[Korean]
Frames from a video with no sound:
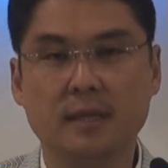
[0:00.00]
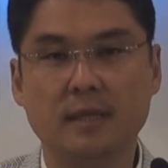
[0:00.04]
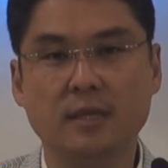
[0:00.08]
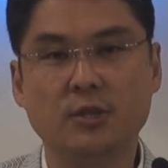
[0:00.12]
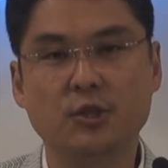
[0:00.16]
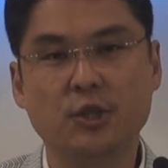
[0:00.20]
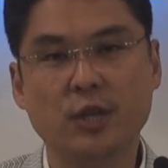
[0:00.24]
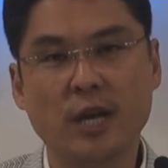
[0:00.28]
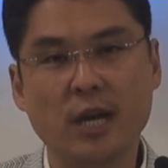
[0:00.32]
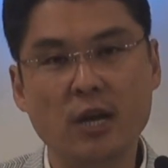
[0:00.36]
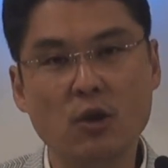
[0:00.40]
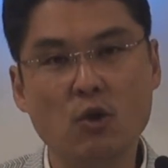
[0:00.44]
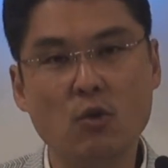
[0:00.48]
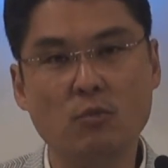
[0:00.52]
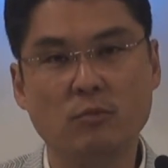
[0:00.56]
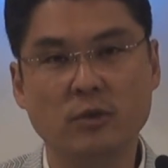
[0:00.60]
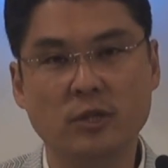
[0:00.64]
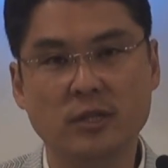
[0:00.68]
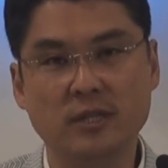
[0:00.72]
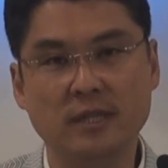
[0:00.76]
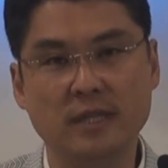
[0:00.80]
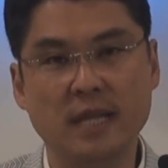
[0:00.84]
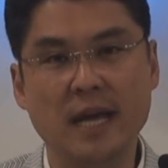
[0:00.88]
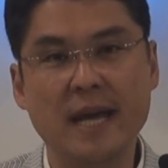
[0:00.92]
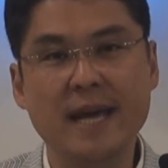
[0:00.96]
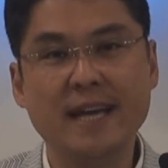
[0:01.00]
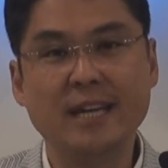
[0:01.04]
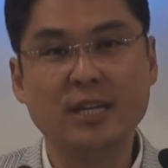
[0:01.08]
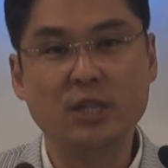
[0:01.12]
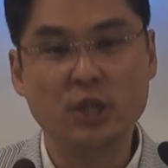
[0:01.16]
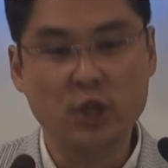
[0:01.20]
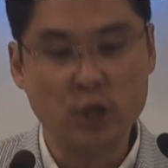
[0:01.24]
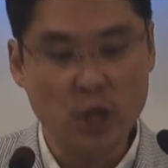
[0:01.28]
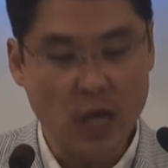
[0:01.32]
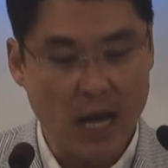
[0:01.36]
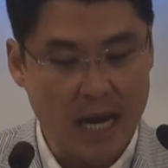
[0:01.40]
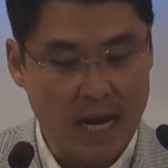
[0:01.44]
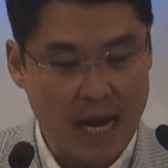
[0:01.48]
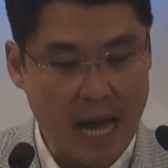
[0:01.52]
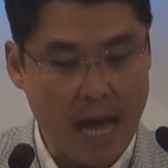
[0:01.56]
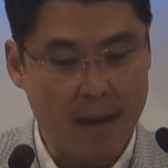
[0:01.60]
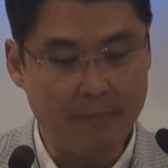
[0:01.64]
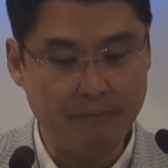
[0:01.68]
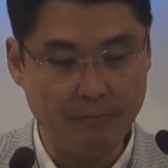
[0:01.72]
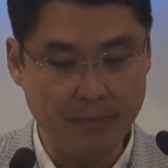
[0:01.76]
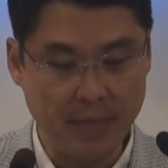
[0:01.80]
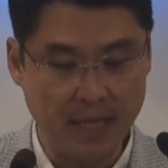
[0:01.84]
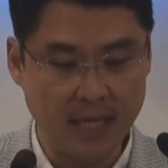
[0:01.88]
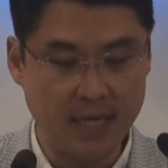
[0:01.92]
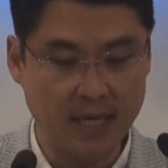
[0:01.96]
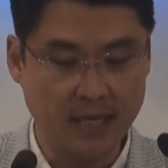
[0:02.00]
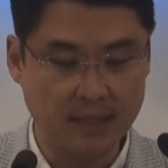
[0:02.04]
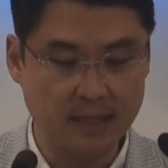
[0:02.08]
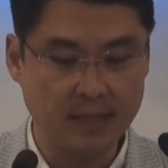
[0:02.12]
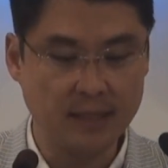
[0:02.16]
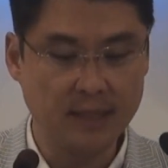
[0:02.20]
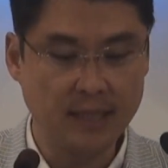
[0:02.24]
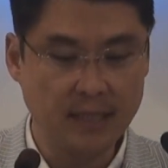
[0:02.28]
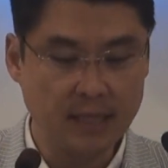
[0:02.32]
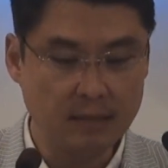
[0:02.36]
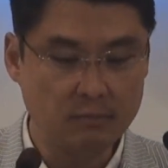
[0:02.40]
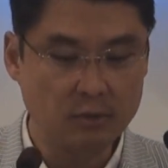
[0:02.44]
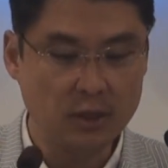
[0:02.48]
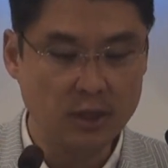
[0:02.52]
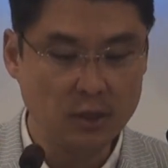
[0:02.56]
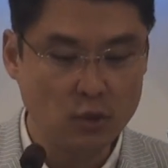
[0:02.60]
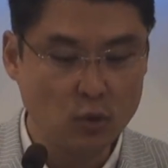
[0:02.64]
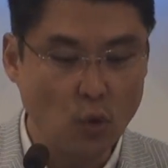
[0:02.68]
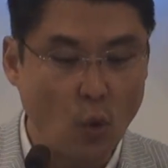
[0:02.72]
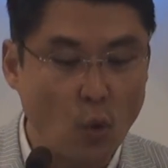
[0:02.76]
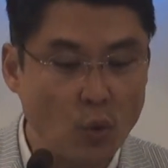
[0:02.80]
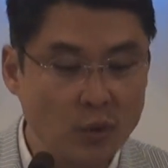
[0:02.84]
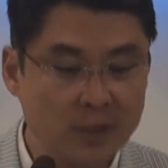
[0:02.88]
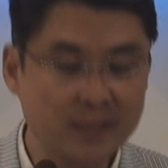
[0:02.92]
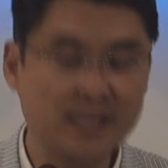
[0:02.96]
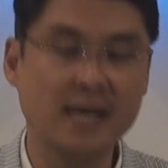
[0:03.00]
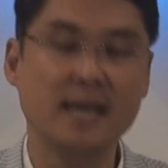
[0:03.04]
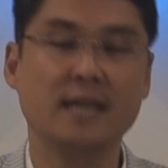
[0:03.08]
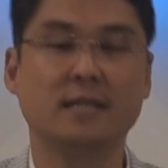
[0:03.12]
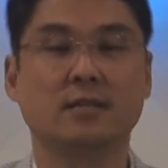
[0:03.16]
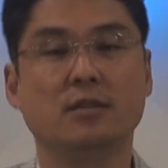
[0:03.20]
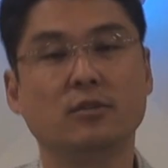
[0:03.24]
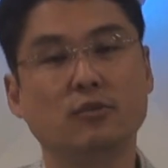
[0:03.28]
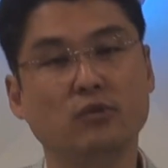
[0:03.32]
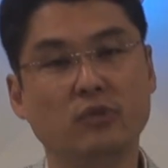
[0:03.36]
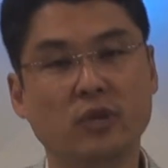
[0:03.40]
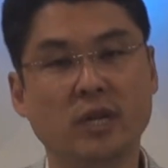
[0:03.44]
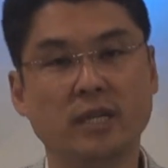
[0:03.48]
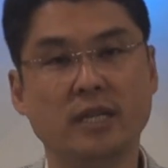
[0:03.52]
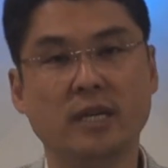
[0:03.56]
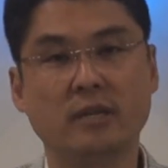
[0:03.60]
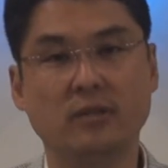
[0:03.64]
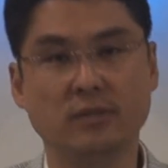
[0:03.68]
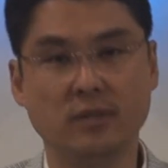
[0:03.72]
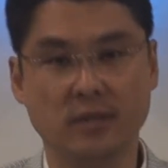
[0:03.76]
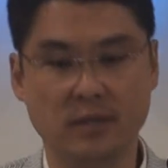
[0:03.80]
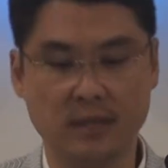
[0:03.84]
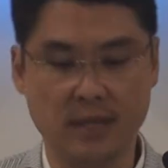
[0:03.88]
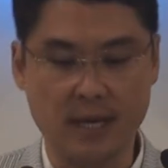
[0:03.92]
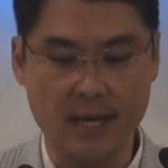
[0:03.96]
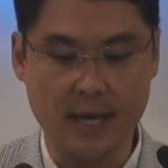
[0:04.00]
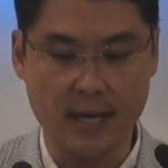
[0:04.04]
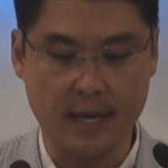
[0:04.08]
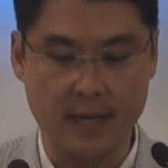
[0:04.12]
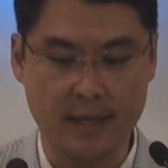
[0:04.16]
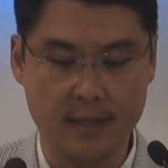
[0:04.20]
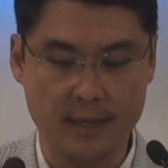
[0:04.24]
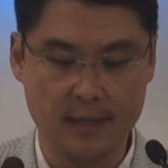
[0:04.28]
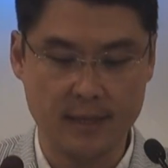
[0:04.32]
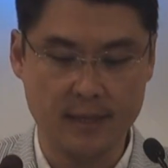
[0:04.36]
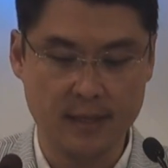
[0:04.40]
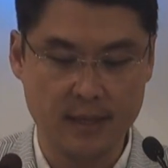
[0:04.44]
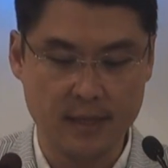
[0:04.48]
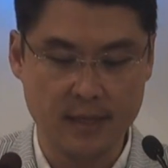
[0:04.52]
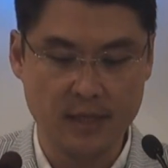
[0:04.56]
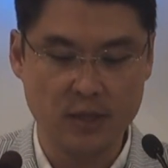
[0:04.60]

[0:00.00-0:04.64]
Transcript: 이 샬롬은 샬람이라는 히브리 동사에서 유래되었는데